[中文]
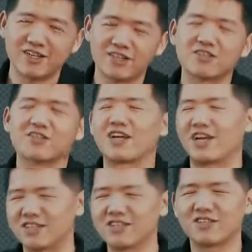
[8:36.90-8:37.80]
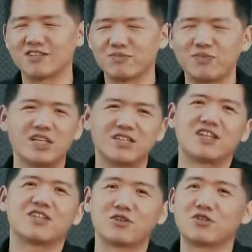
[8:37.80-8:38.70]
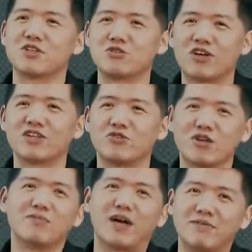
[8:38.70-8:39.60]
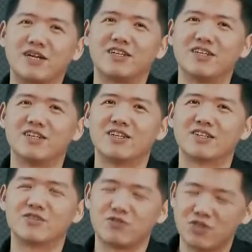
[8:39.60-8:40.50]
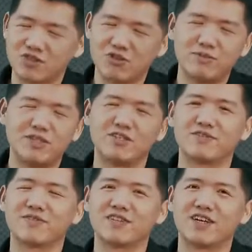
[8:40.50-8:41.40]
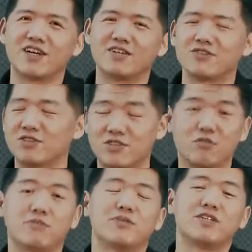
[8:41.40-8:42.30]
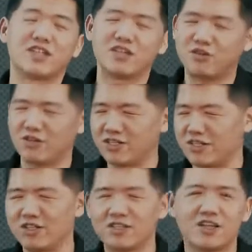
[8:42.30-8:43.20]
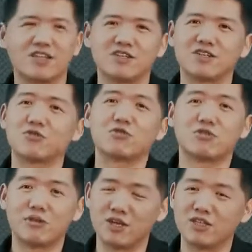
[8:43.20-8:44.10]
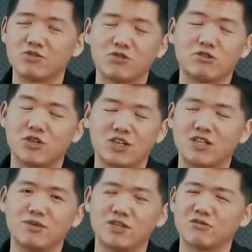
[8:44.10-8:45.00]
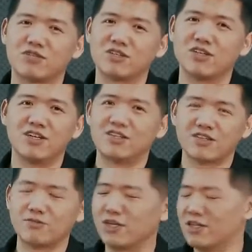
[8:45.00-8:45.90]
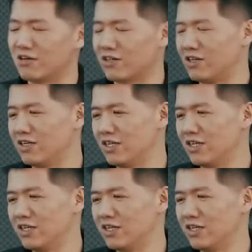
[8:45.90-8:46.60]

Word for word: 啊？但是还是想让小师弟创业捐一把吧，捐十万美金。结果没想到，后来成了他人生中最赚钱、最赚钱的一笔投资，就没意料到。